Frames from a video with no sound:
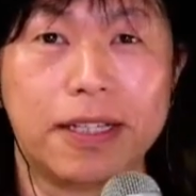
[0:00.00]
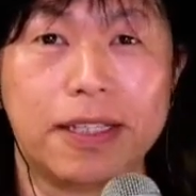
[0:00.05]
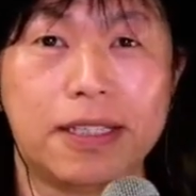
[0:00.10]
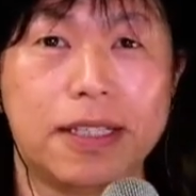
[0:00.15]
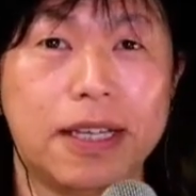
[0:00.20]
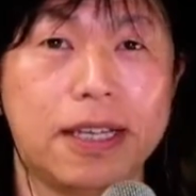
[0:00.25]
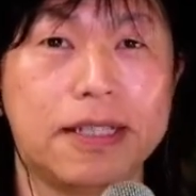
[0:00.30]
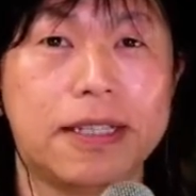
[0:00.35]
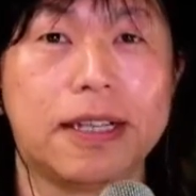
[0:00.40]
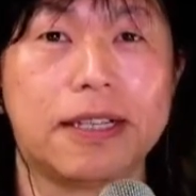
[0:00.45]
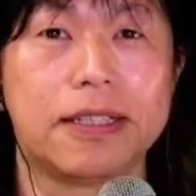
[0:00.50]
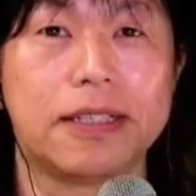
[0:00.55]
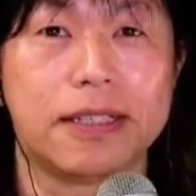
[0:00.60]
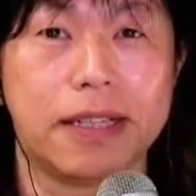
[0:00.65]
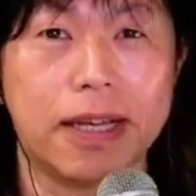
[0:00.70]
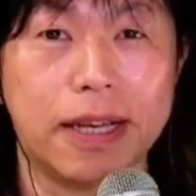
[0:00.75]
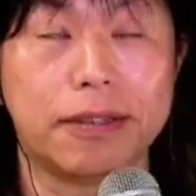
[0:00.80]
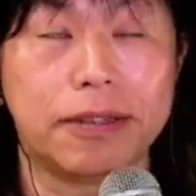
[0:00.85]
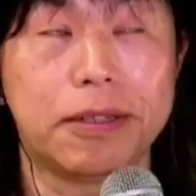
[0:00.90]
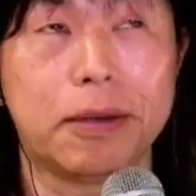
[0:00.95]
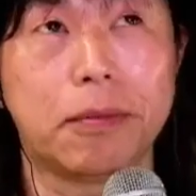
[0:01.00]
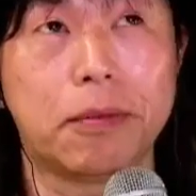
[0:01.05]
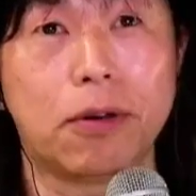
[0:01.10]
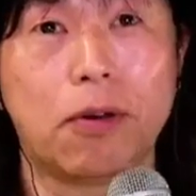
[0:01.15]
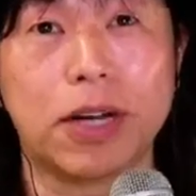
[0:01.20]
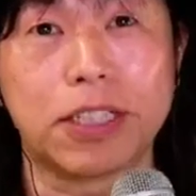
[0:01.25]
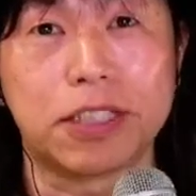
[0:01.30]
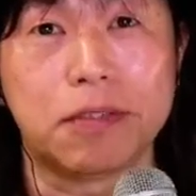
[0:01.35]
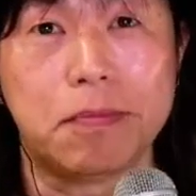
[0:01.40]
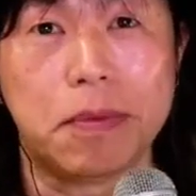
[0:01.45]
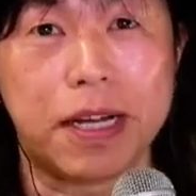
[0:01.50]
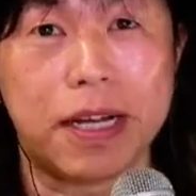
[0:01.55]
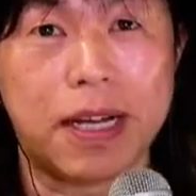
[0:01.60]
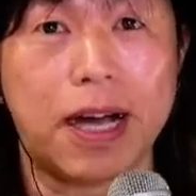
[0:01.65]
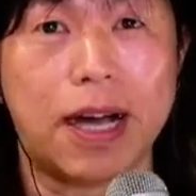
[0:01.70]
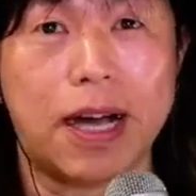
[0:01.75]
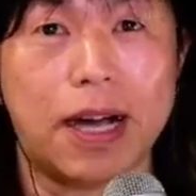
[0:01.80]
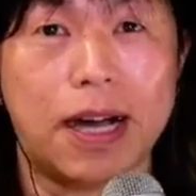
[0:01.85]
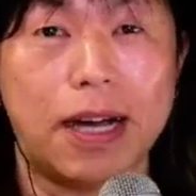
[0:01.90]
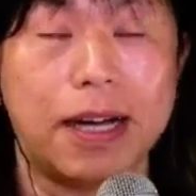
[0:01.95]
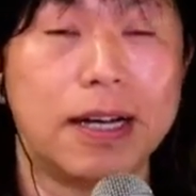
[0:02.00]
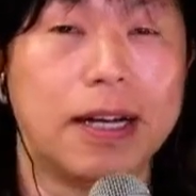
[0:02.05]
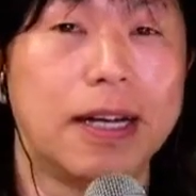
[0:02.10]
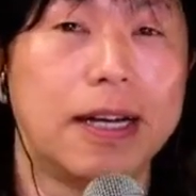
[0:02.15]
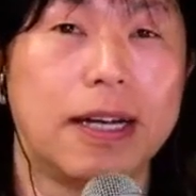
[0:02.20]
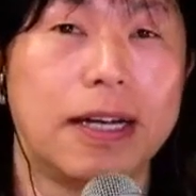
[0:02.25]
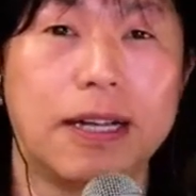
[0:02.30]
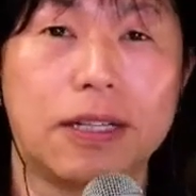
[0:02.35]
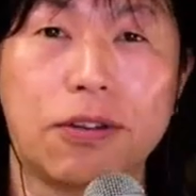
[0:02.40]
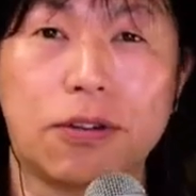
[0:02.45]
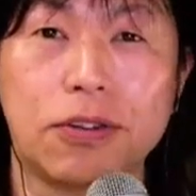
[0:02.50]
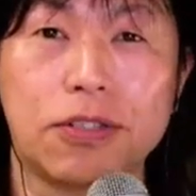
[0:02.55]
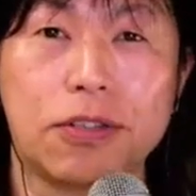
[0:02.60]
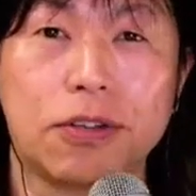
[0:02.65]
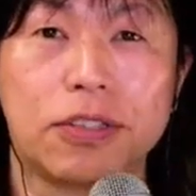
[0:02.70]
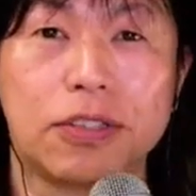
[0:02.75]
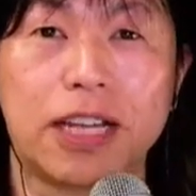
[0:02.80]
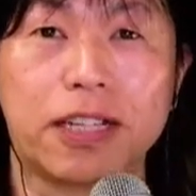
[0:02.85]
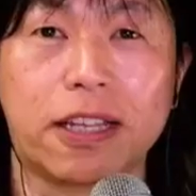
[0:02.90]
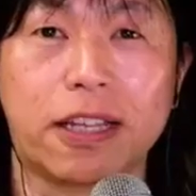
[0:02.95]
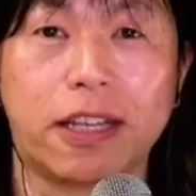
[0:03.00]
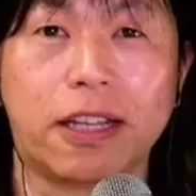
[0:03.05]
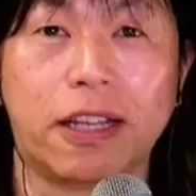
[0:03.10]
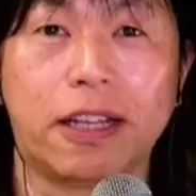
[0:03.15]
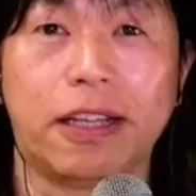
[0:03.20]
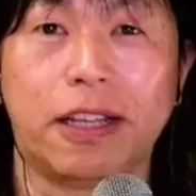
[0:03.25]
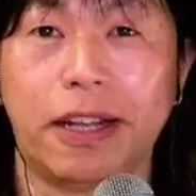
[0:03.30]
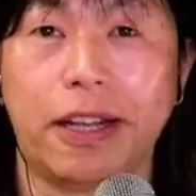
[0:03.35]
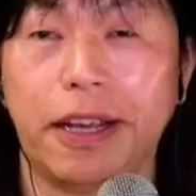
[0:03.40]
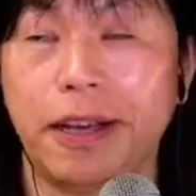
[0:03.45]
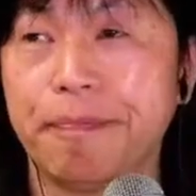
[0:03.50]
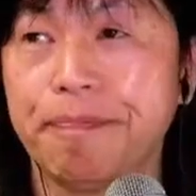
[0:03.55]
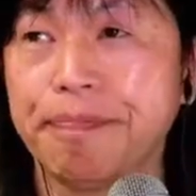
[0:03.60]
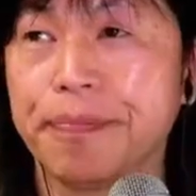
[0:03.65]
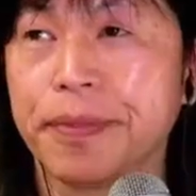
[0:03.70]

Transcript: 省してですね、でも5月3日、あ都の市のサタデーでね、